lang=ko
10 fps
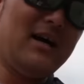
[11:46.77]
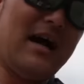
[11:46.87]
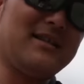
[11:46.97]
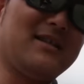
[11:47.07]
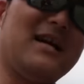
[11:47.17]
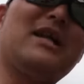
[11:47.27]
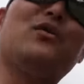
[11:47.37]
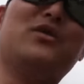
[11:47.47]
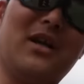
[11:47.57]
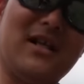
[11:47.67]

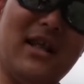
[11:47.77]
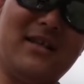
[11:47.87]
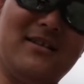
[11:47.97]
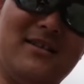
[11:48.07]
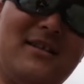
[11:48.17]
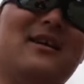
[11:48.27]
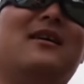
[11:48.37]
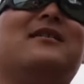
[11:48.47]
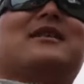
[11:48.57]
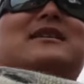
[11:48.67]
안전하다고 느낄 때는
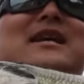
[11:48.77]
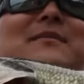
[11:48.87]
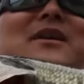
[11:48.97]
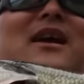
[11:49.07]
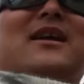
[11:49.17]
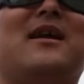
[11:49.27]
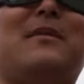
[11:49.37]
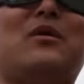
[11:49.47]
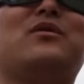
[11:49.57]
어떤 채비가 이렇게 바로